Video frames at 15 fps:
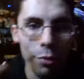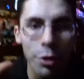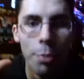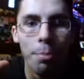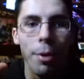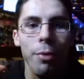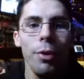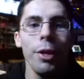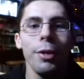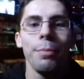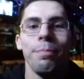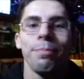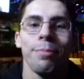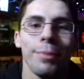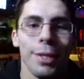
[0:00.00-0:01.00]
Всем привет!
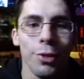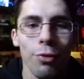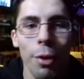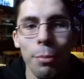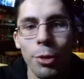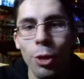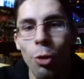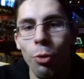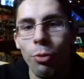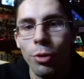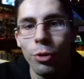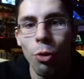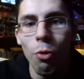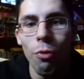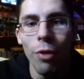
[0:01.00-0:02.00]
С вами
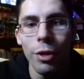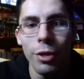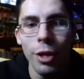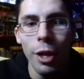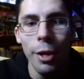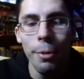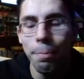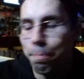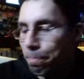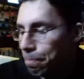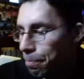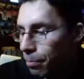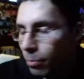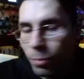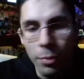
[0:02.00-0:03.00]
снова Василий.
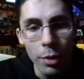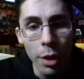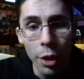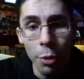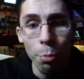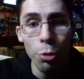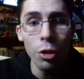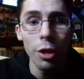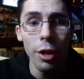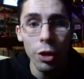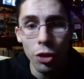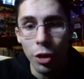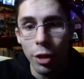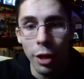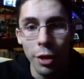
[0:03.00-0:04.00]
И после
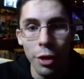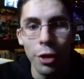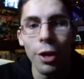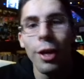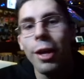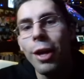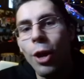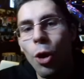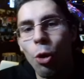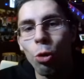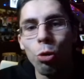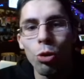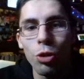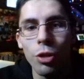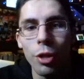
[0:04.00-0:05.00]
наших таких
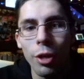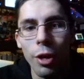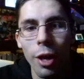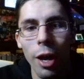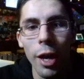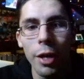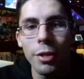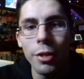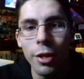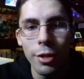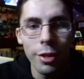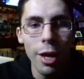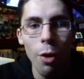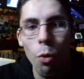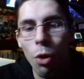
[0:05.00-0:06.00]
художественных лекций,
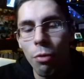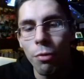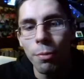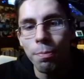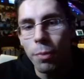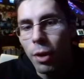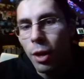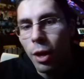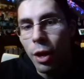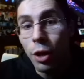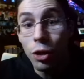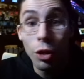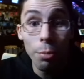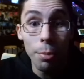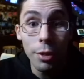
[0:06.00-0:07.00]
разговоров,
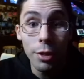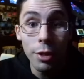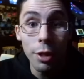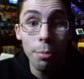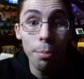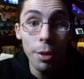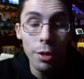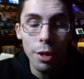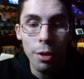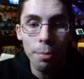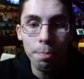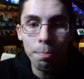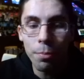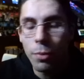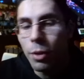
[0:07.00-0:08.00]
решил посетить Питер.
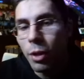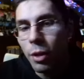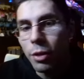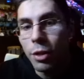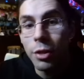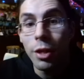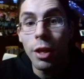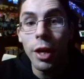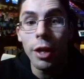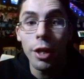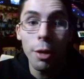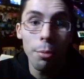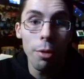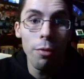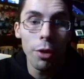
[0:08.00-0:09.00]
Десять лет
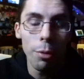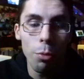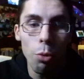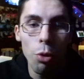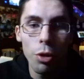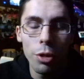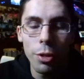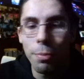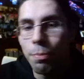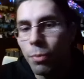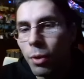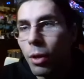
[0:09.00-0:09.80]
не был в этом городе.